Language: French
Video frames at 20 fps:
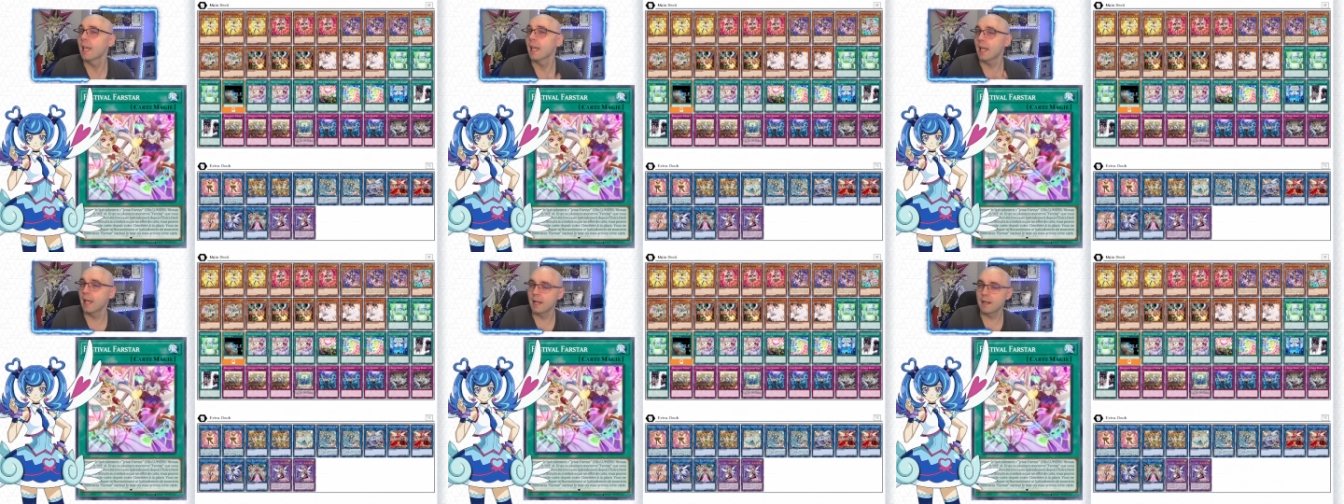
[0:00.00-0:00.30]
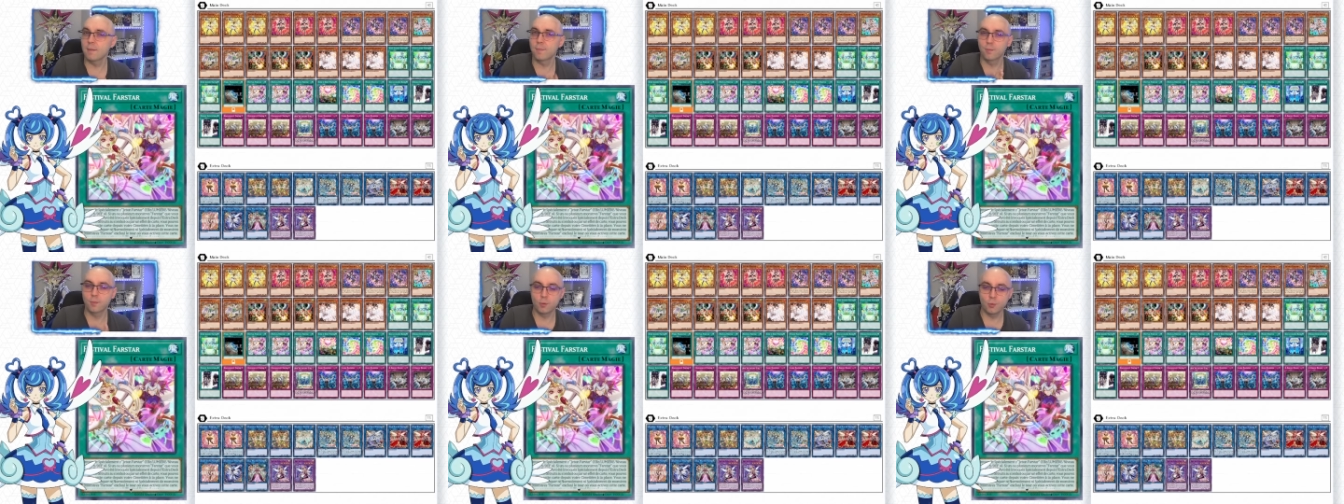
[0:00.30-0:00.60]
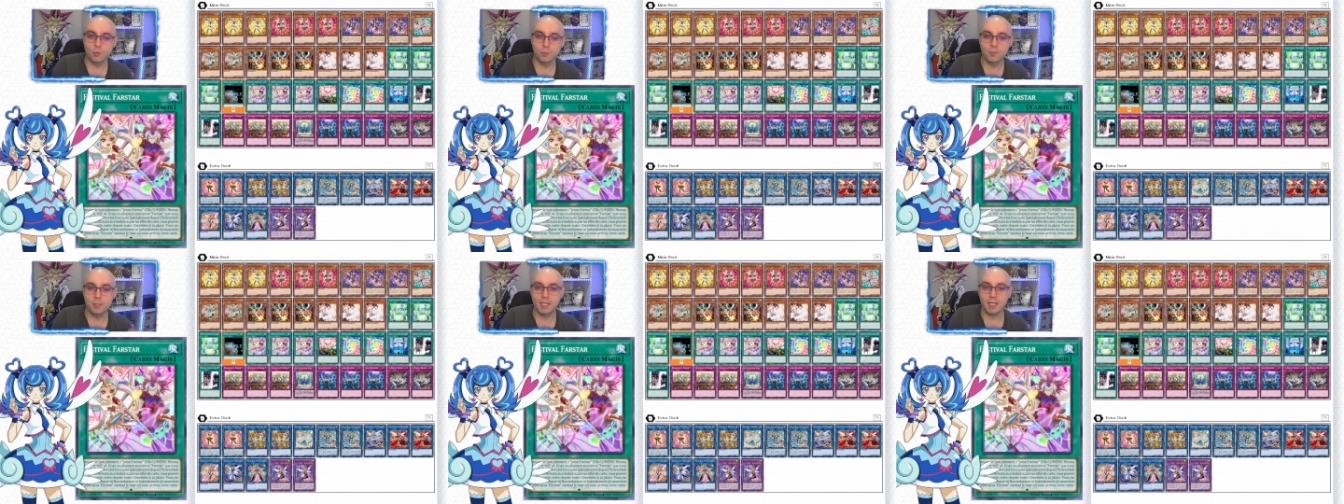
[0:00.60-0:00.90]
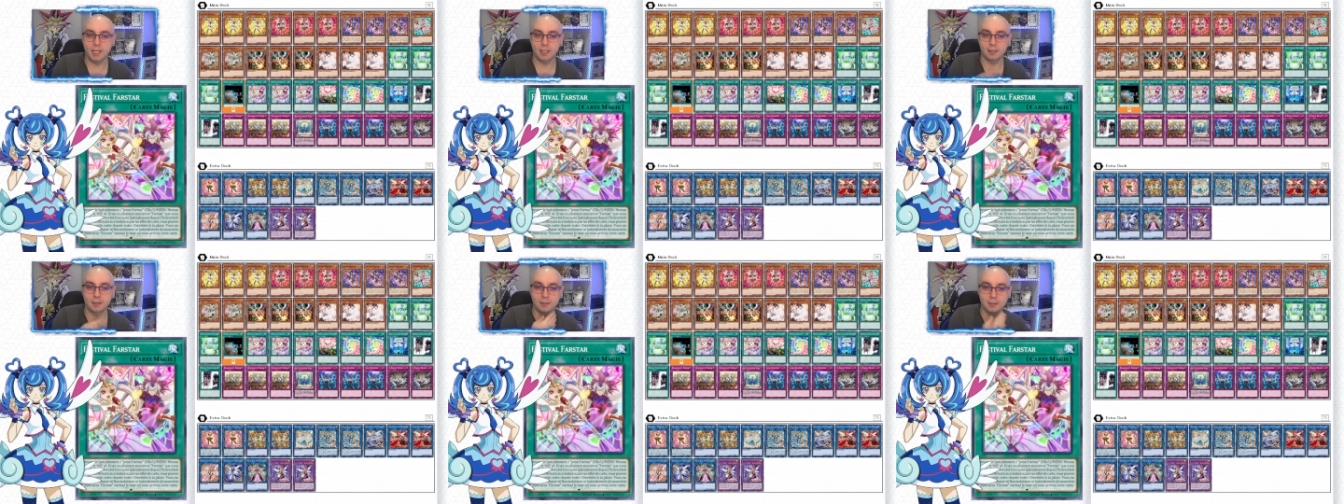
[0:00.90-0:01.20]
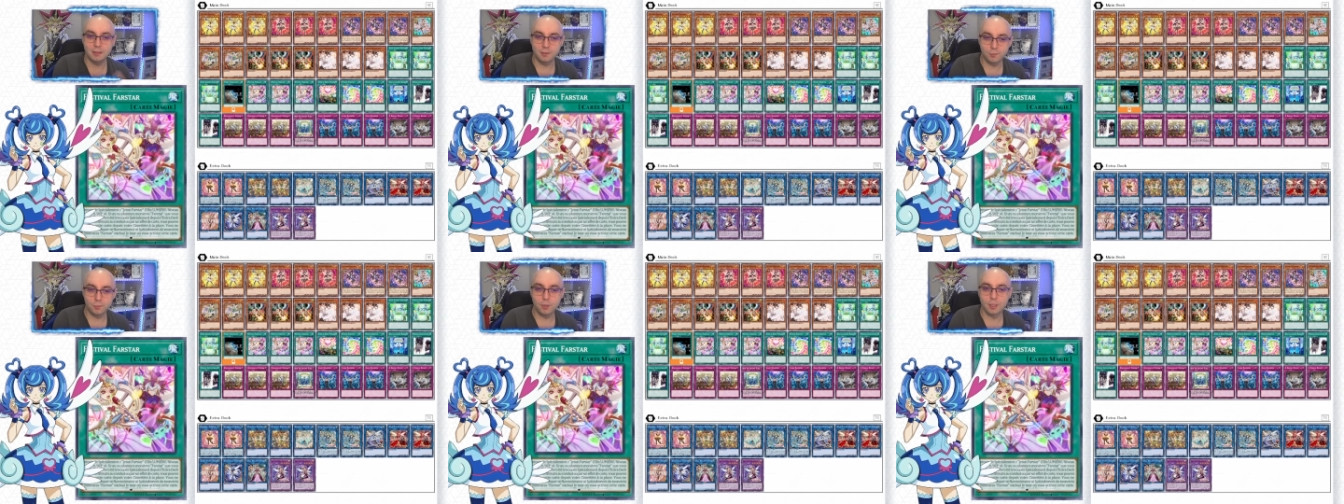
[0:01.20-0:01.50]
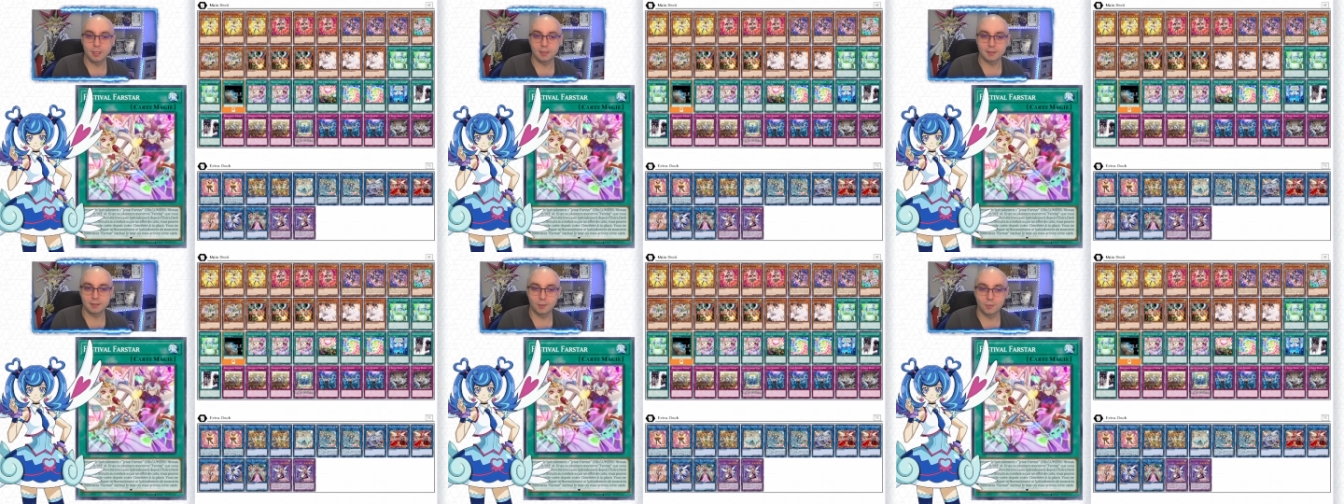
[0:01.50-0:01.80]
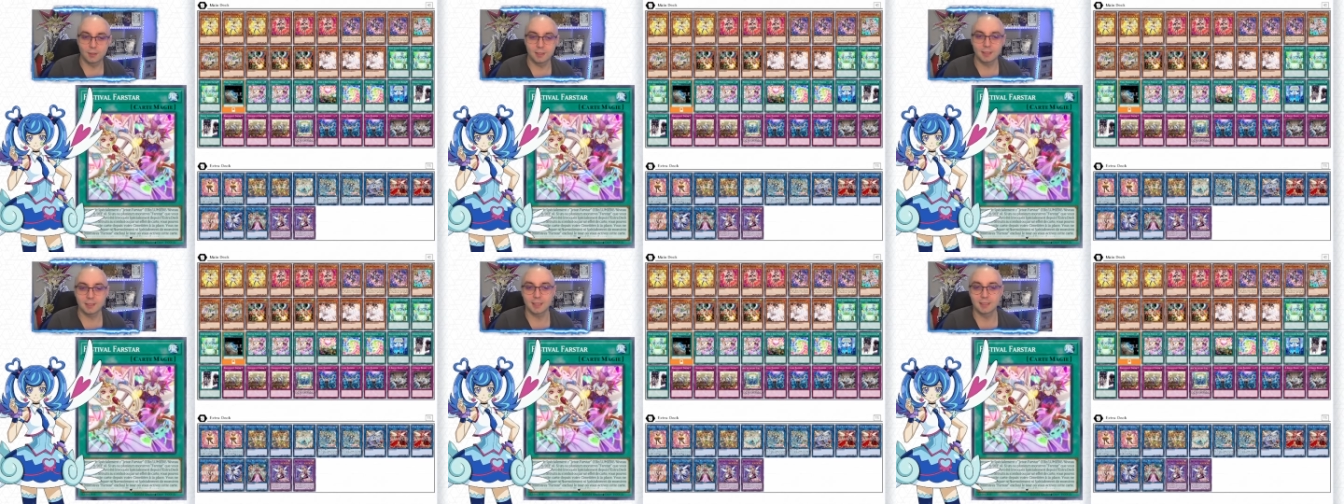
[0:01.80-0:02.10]
elfe lumière, niveau 1, 0
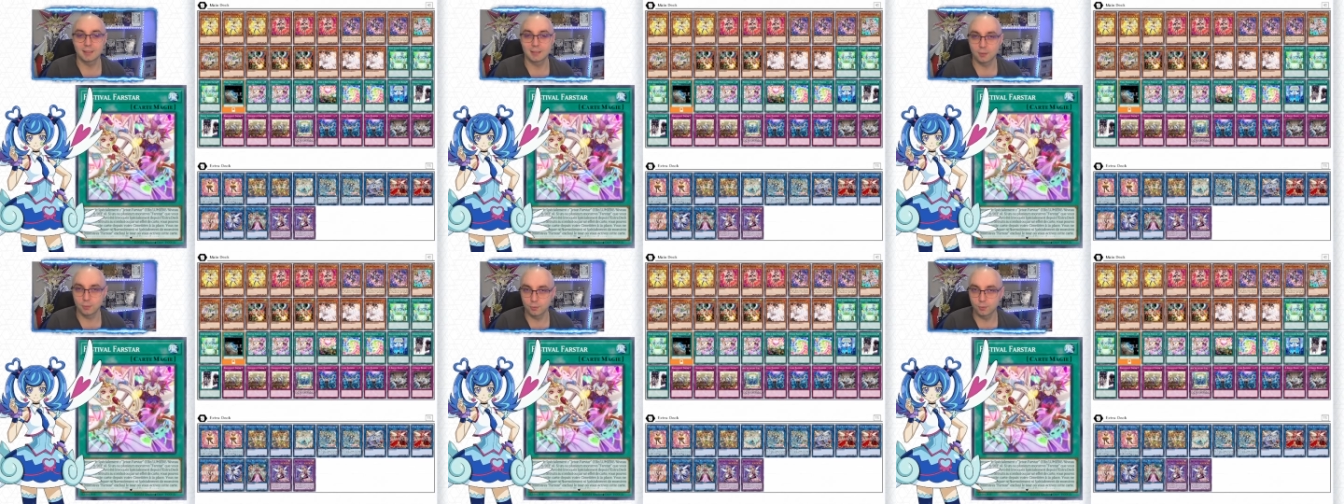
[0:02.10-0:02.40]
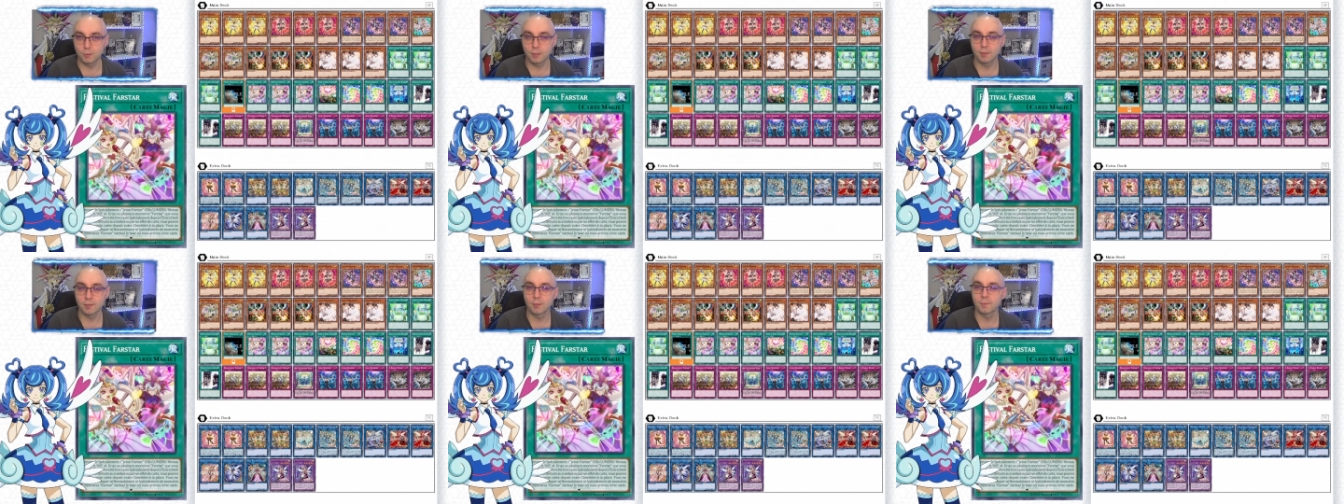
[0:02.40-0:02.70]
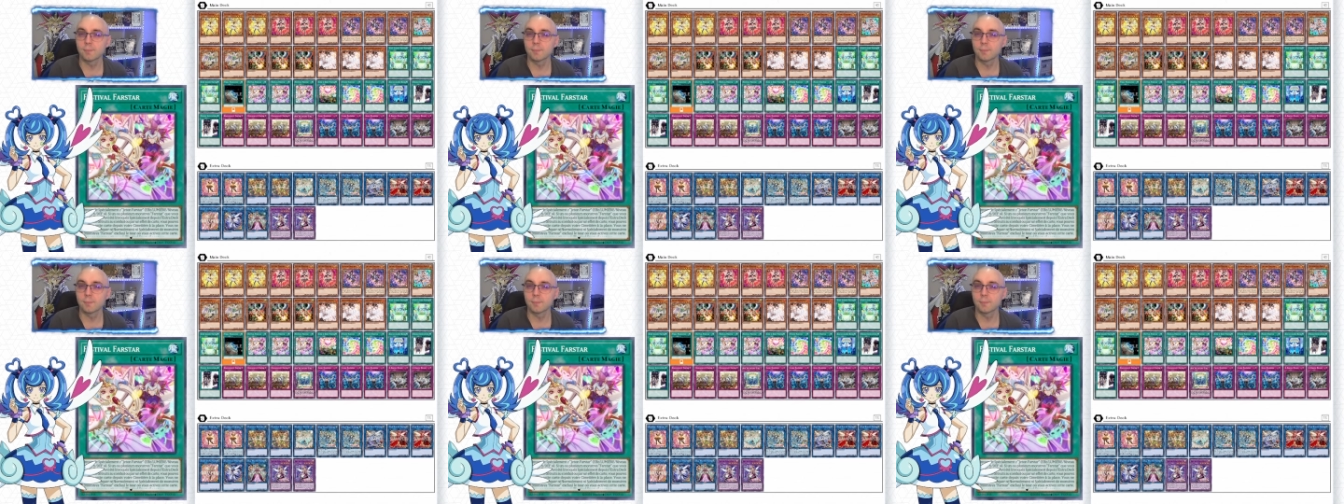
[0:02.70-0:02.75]
attaque et 0 de def.